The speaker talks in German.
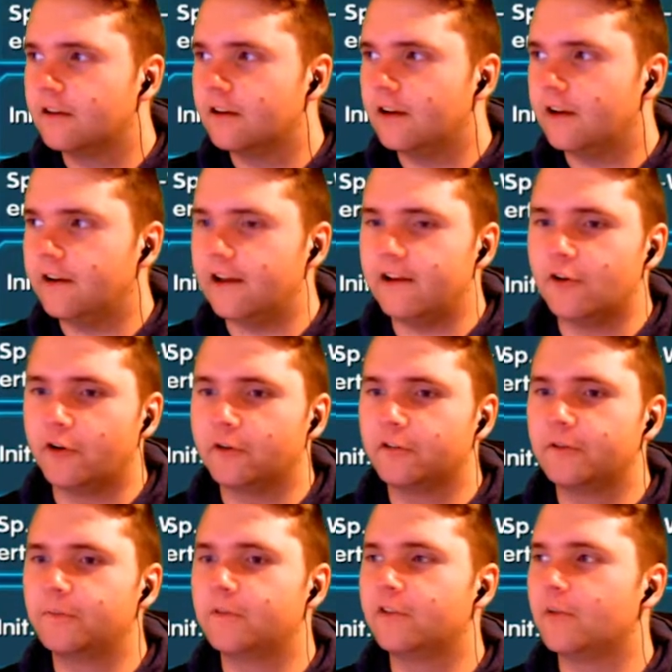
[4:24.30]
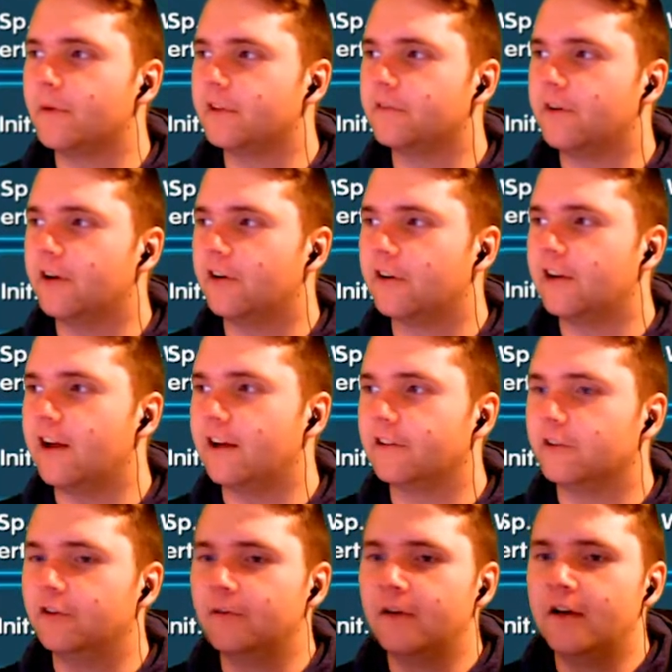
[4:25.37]
Ne, 79,2. Okay,
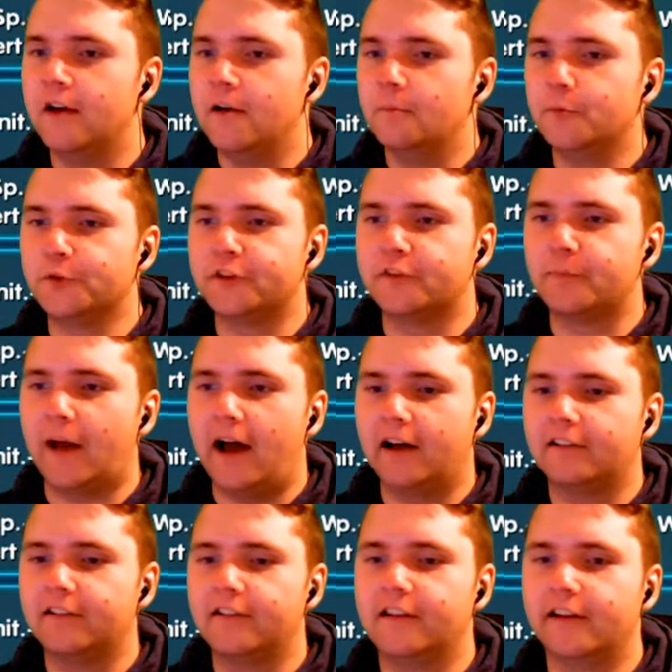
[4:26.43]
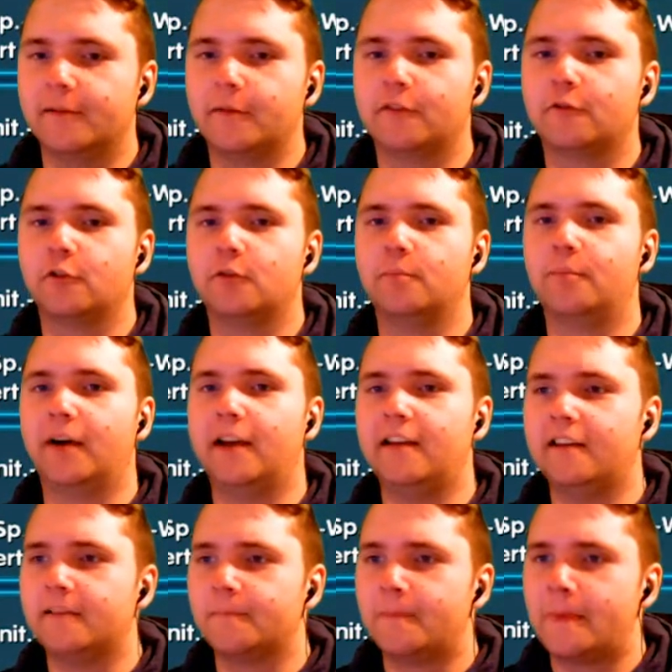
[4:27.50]
also müsste es bei 80 sein, damit es
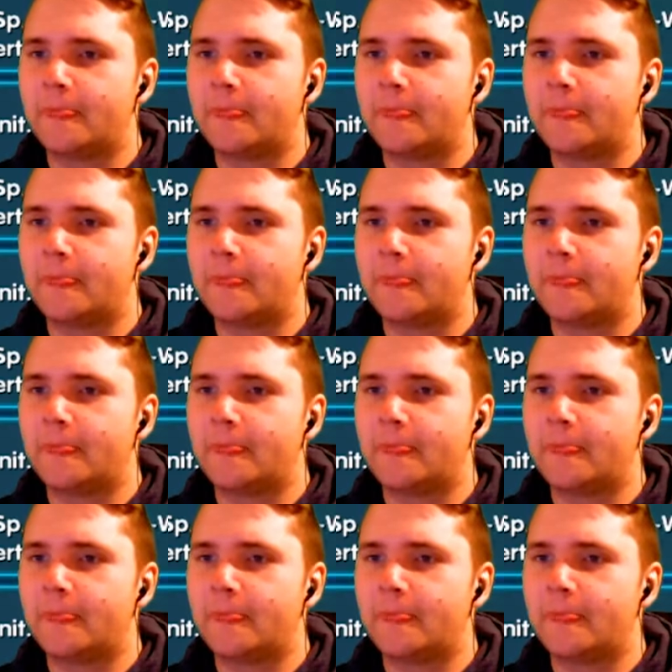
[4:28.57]
durchbricht.